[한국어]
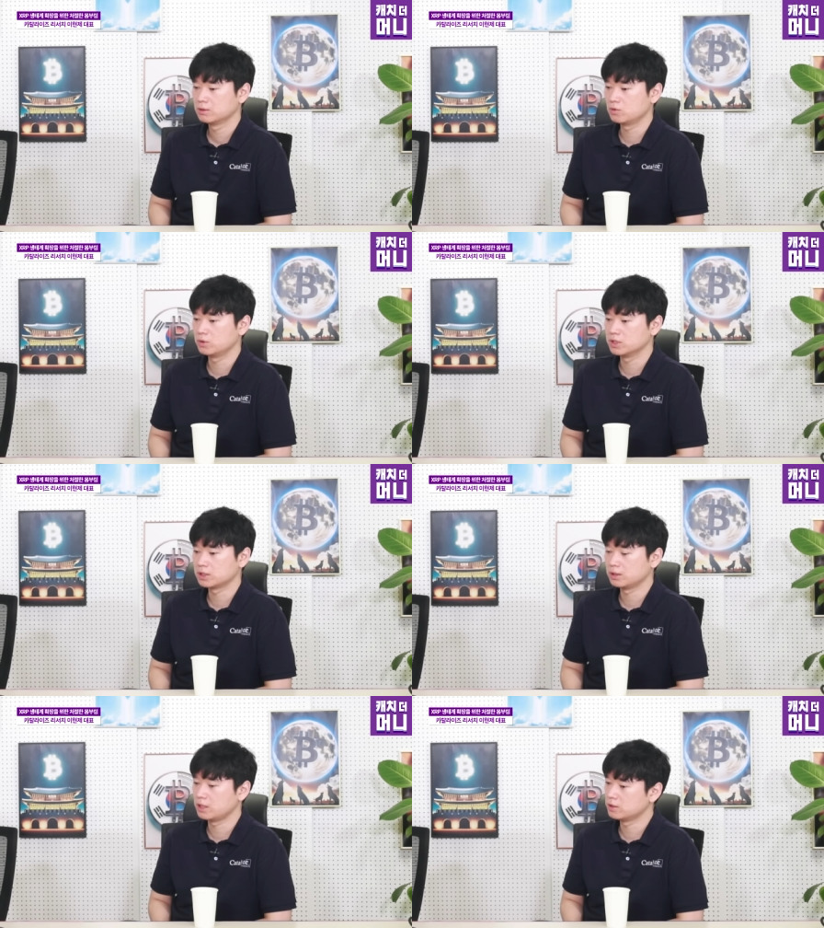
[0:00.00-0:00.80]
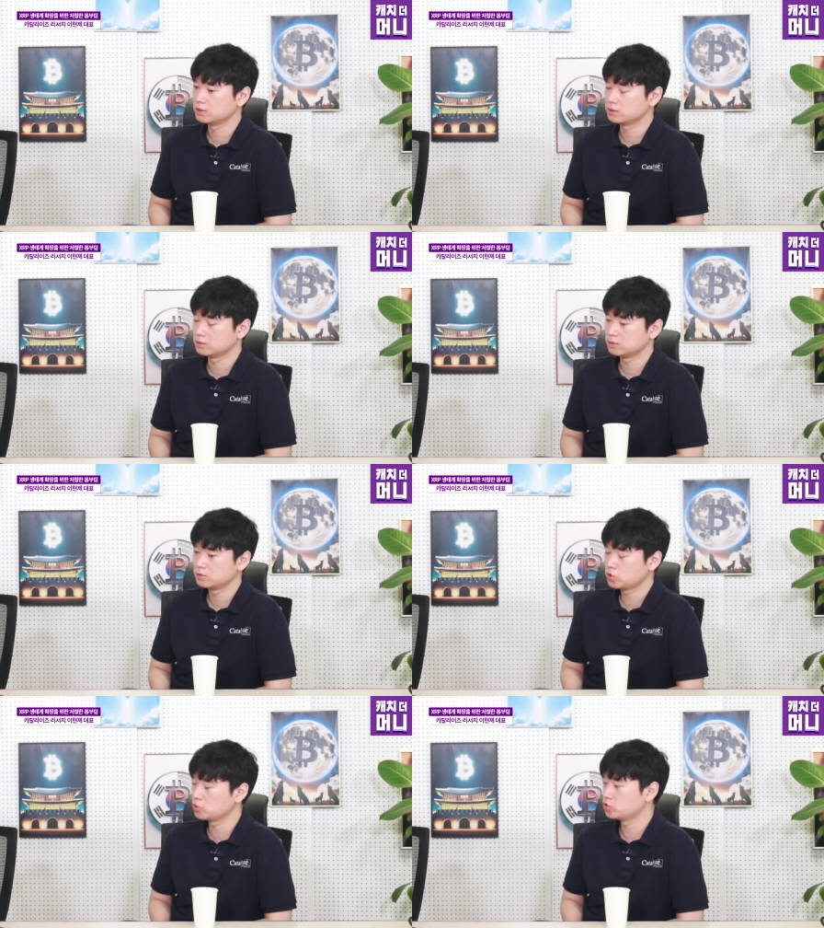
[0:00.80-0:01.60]
혹은 이제 내년
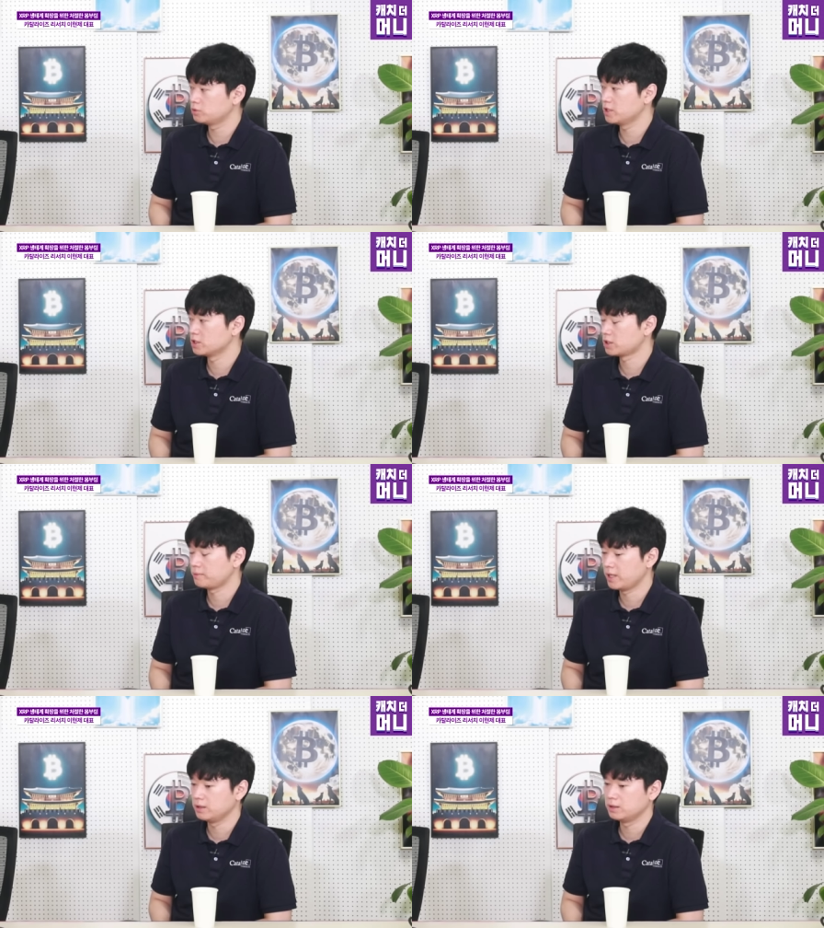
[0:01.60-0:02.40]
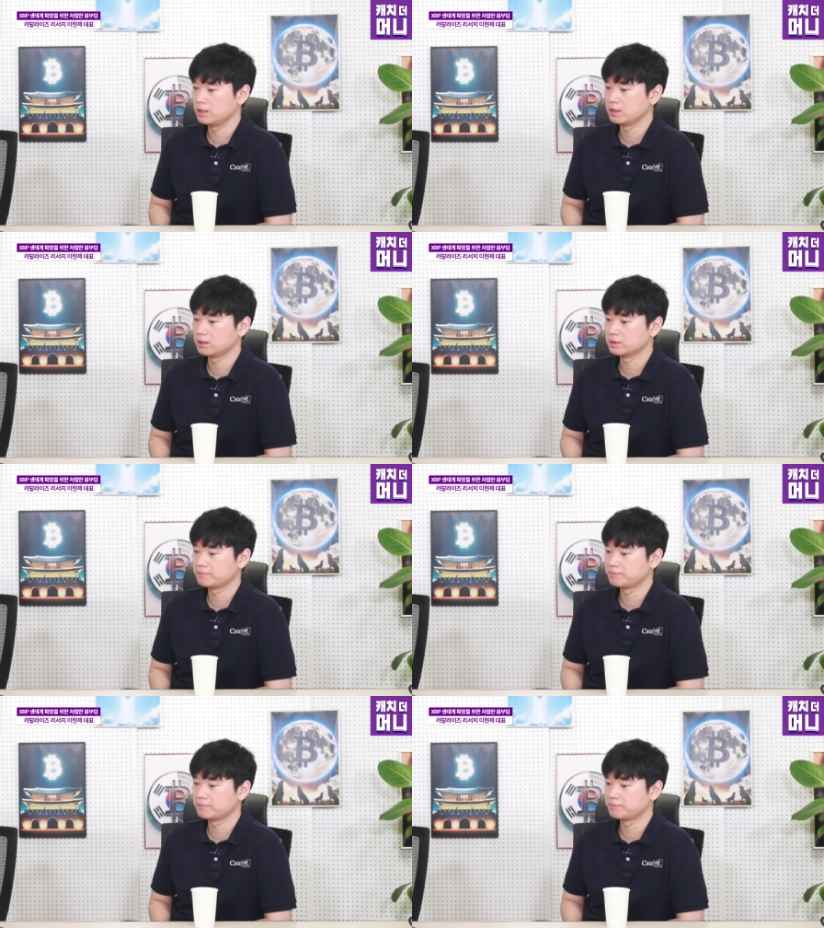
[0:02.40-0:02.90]
초쯤에 이제 메인에